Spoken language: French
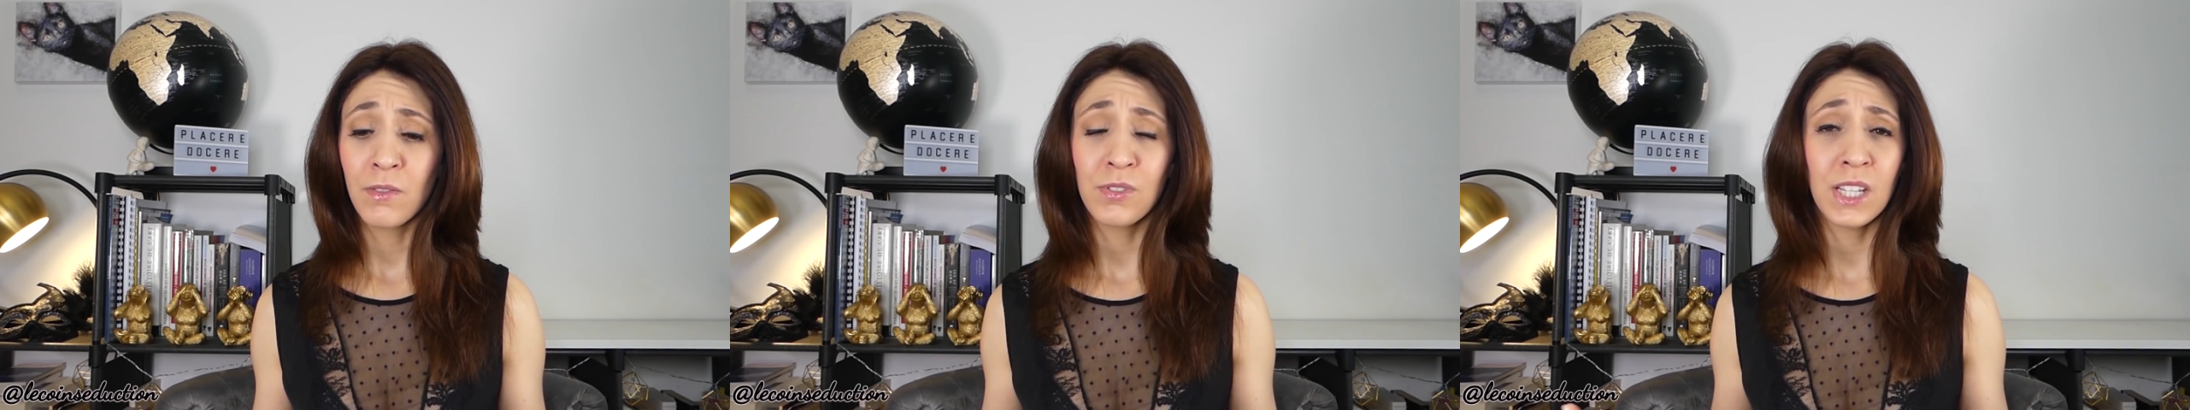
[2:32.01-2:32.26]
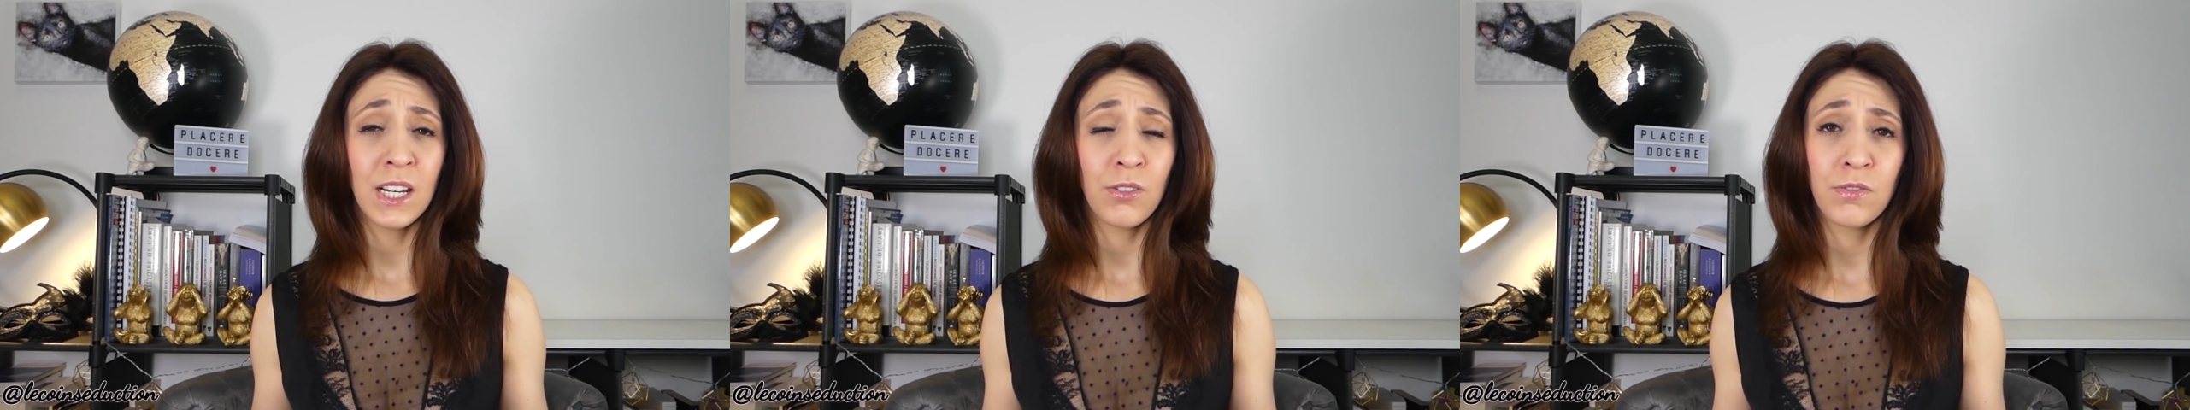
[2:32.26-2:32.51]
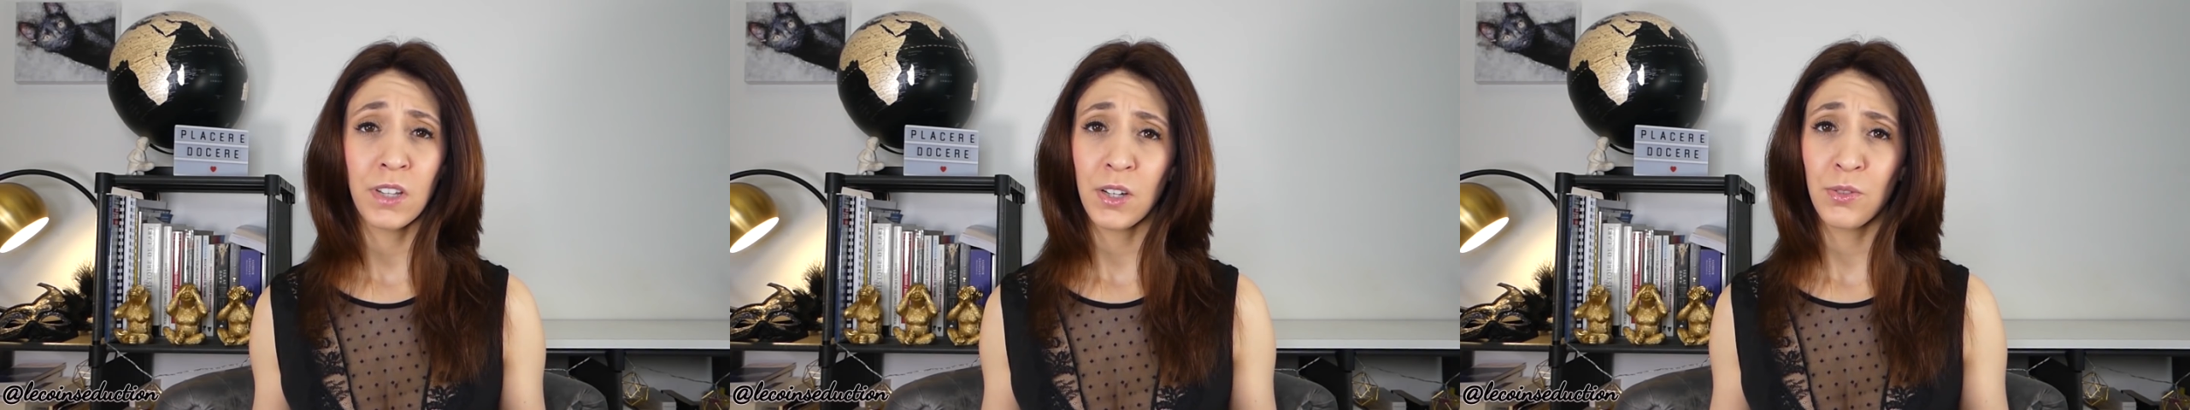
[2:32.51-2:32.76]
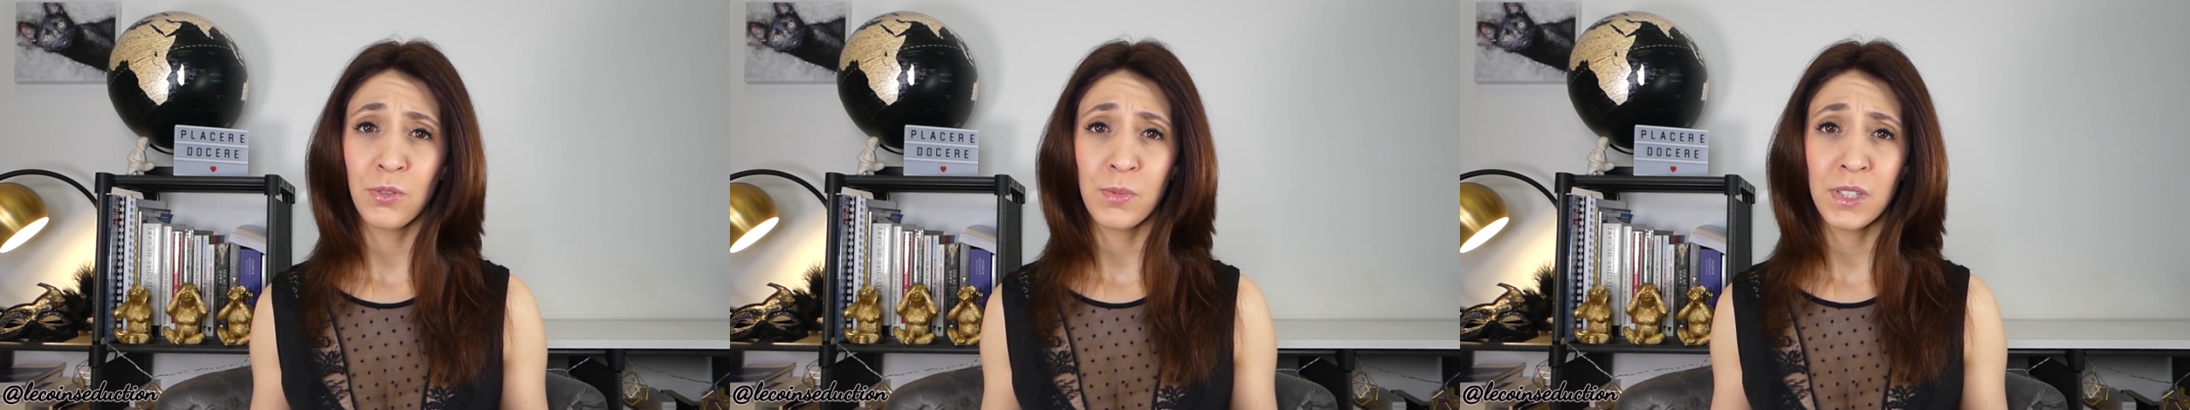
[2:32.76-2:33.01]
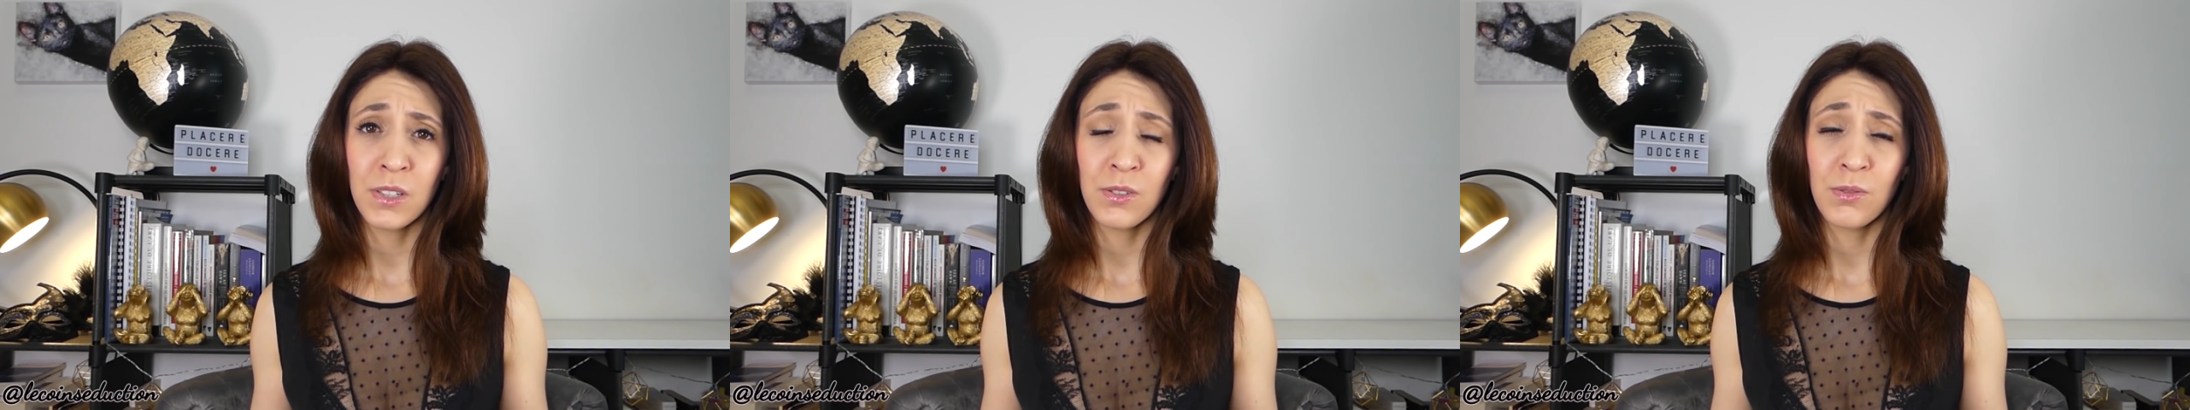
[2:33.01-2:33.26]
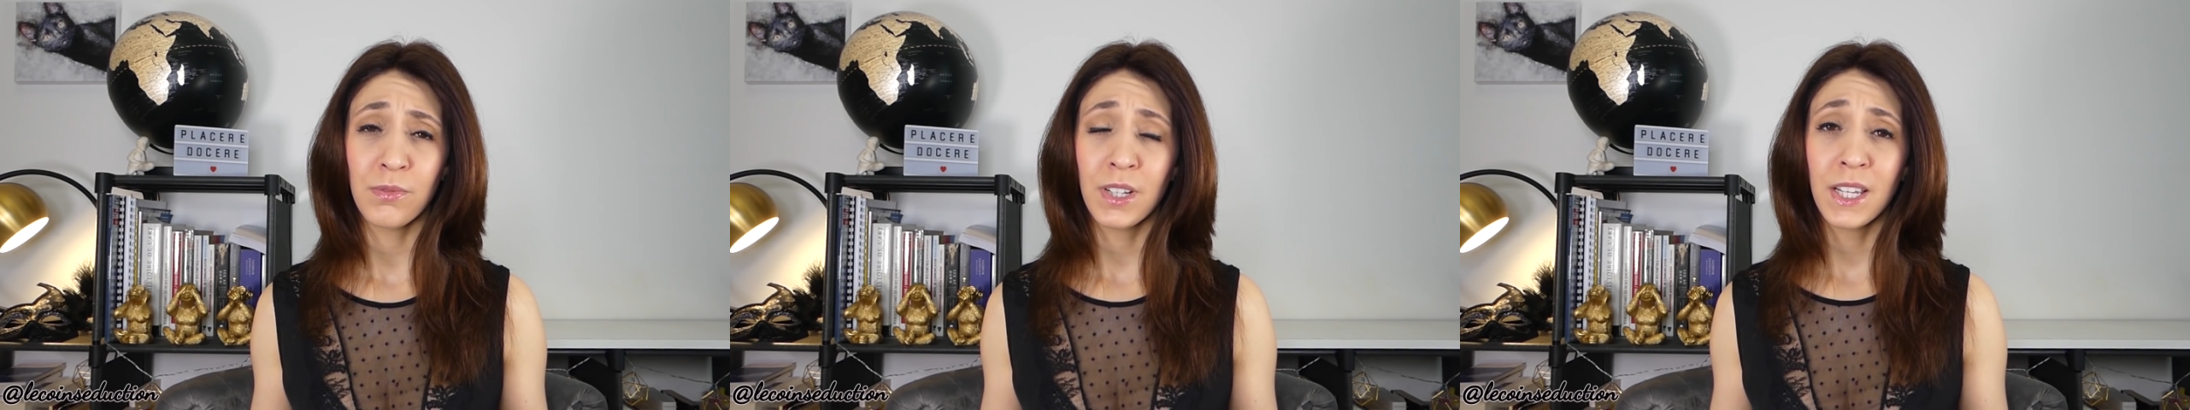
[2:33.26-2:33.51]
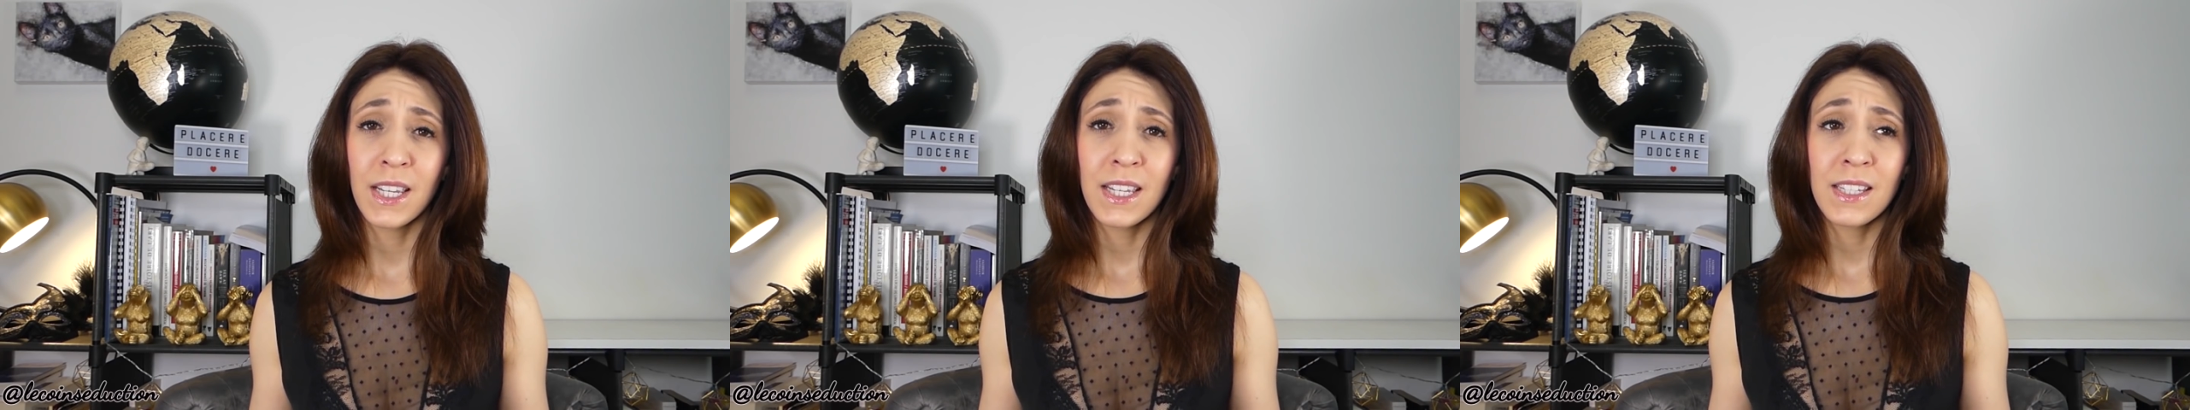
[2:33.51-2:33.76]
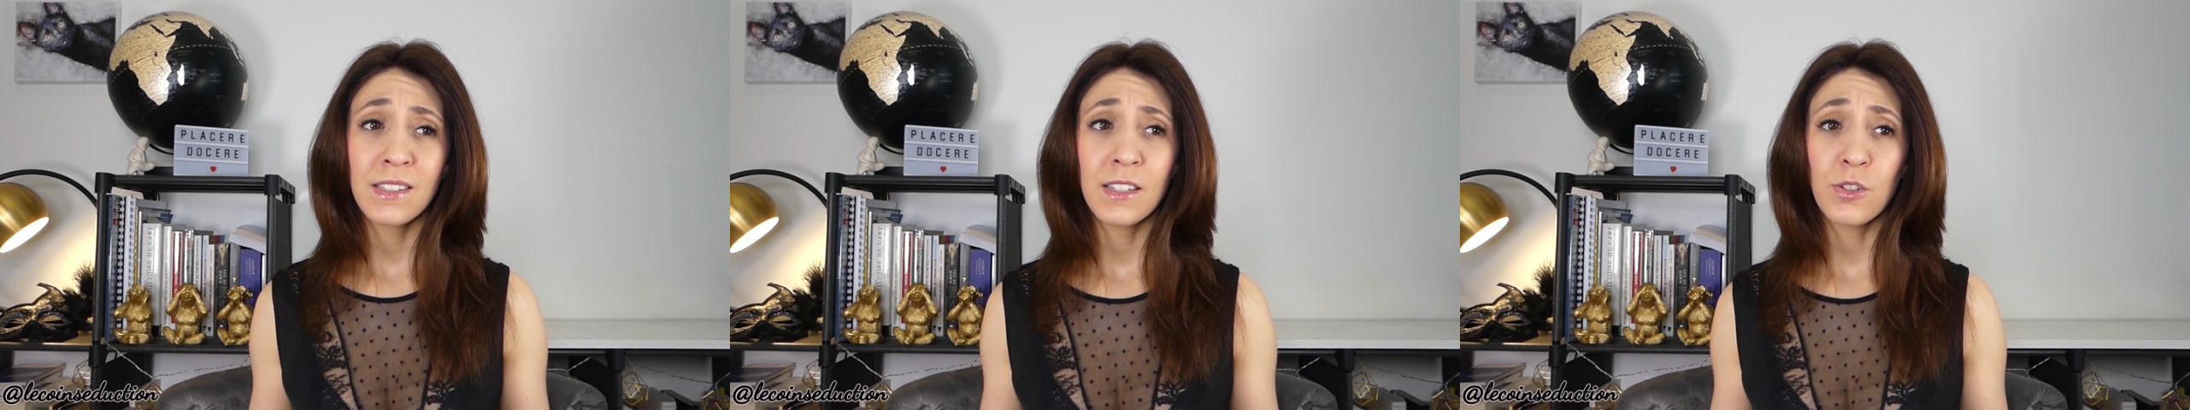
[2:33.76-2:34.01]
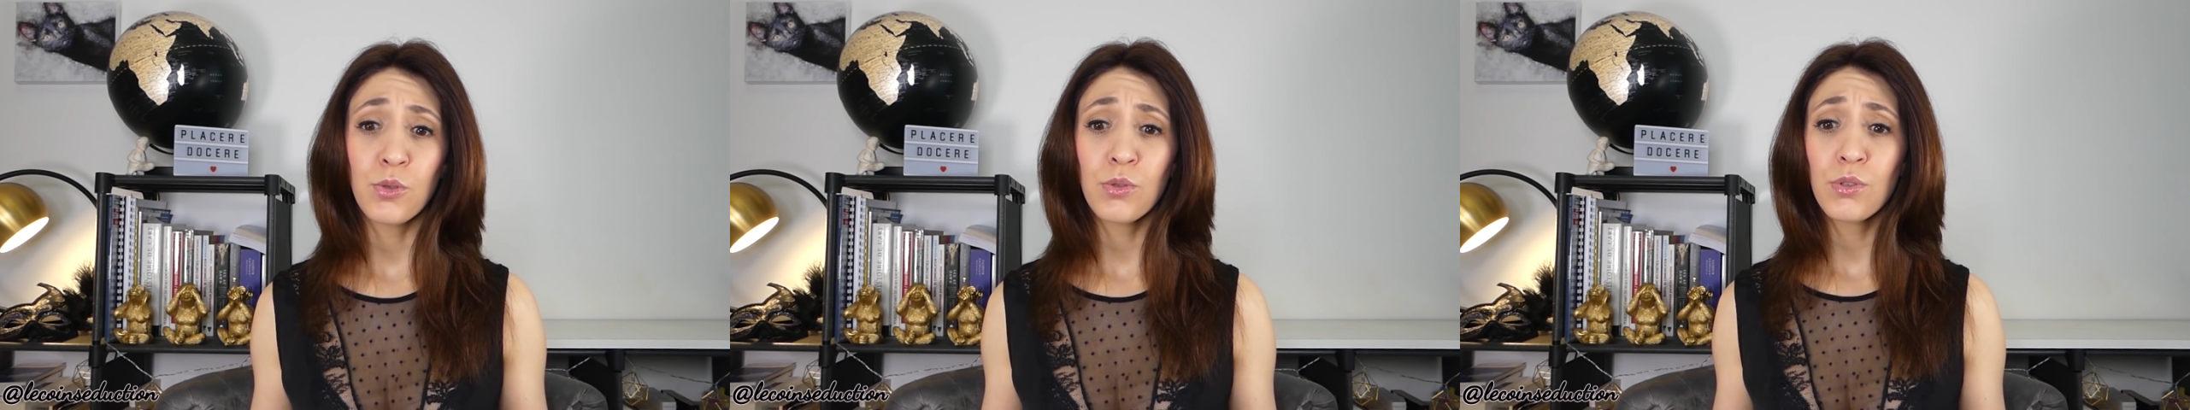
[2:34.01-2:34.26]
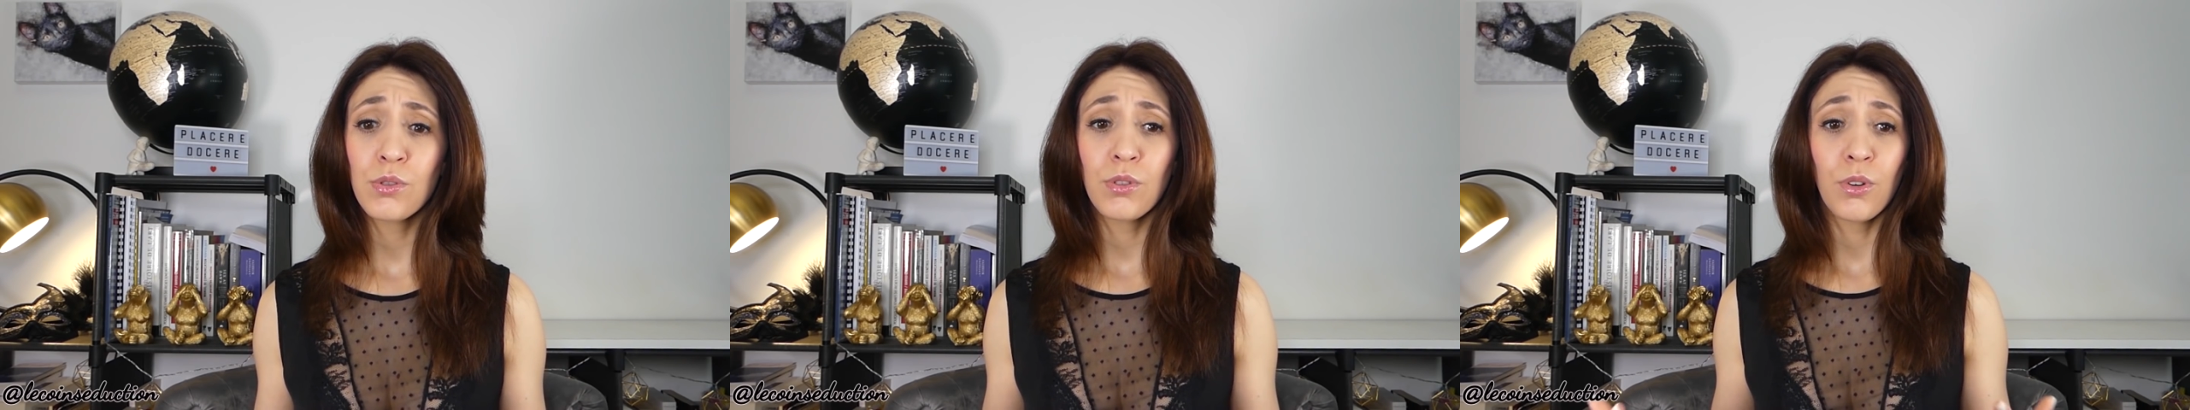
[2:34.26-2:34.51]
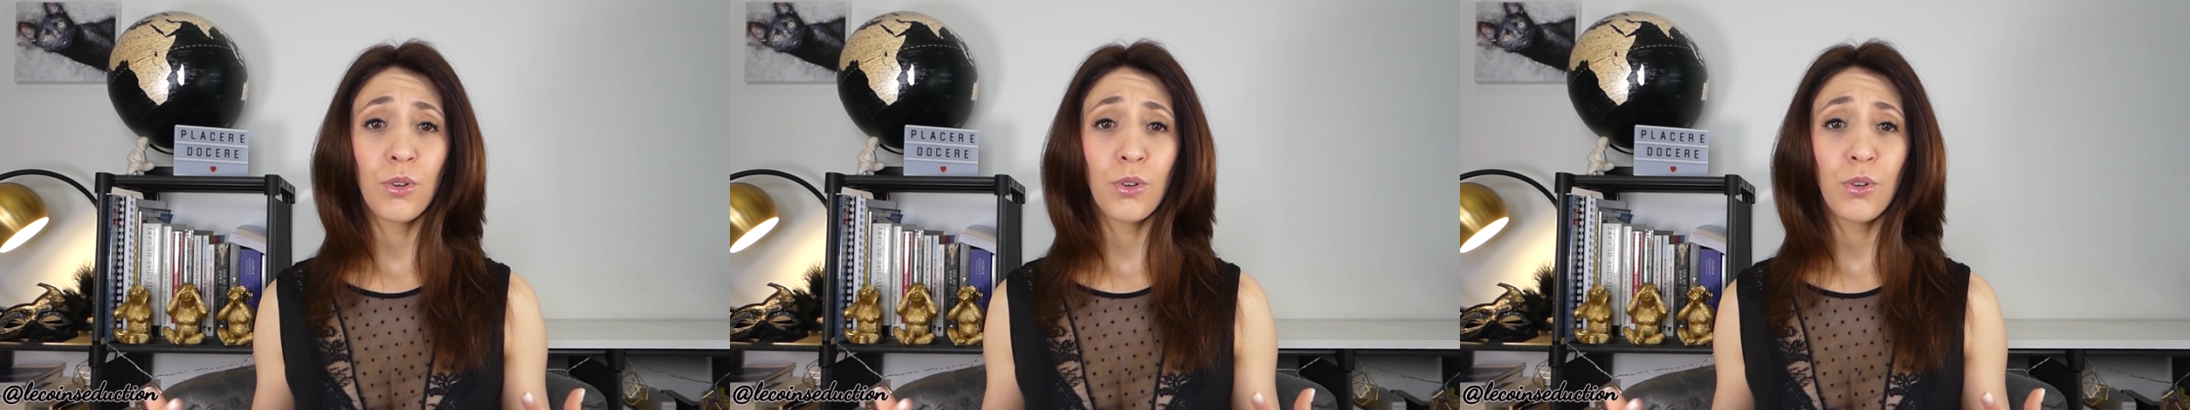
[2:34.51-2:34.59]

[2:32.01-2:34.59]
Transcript: vous allez en faire une obsession. C'est juste